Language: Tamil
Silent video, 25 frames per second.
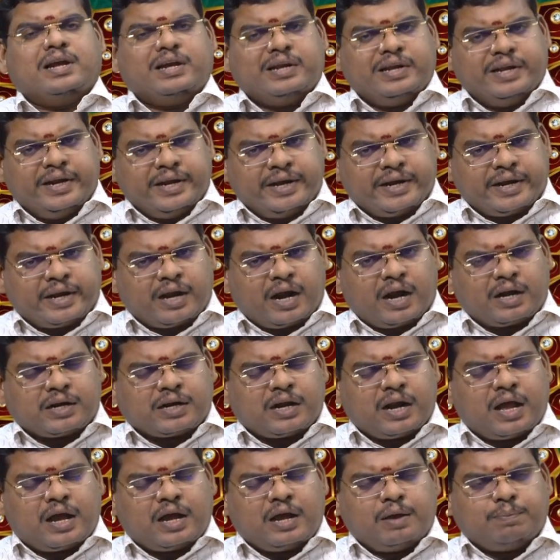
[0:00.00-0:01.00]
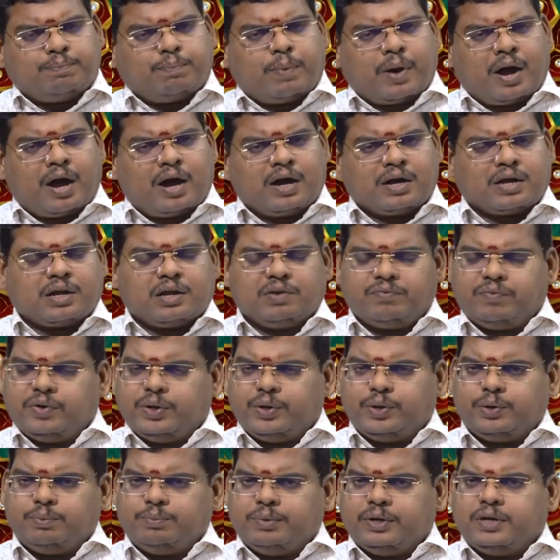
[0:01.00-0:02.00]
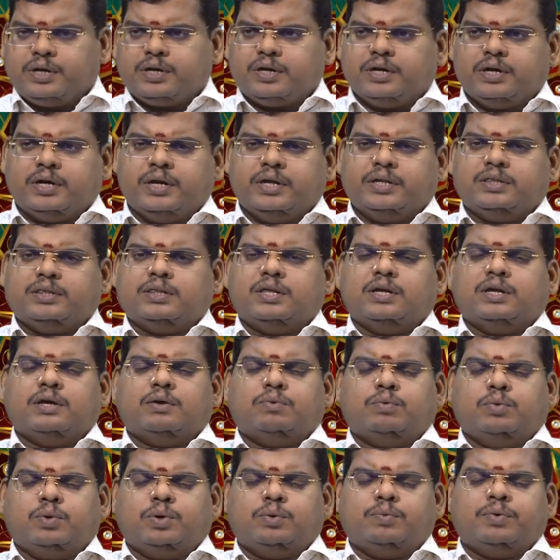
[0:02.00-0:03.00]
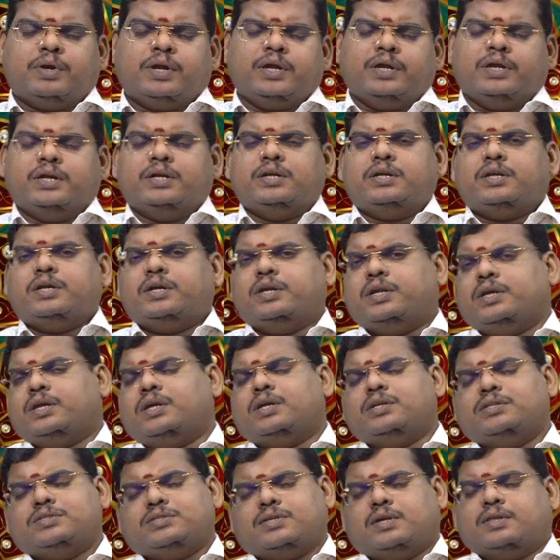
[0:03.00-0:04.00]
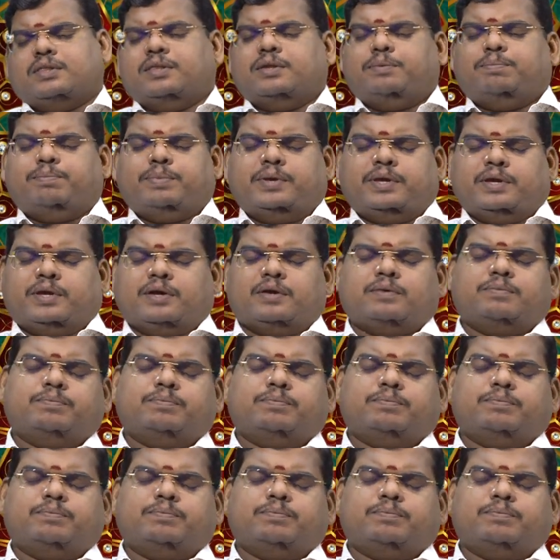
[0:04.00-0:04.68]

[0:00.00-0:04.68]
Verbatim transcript: நீண்ட நாட்களாக பார்க்க வேண்டும் என்று நினைத்த ஒருவரை இன்று நீங்கள் சந்திப்பீங்க